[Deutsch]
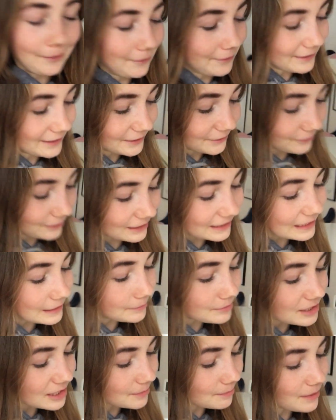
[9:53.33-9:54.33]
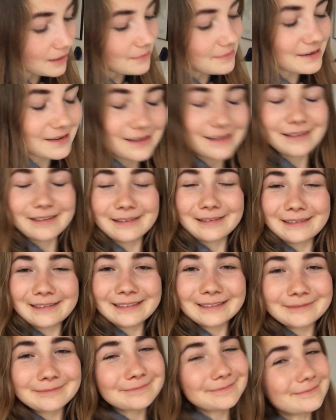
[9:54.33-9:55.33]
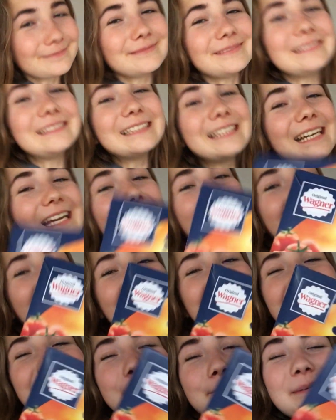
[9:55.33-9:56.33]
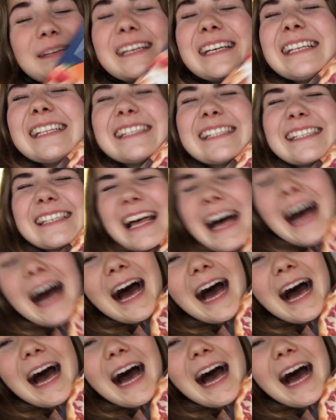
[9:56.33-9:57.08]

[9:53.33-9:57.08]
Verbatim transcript: Und zwar gibt es bei mir eine Pizza.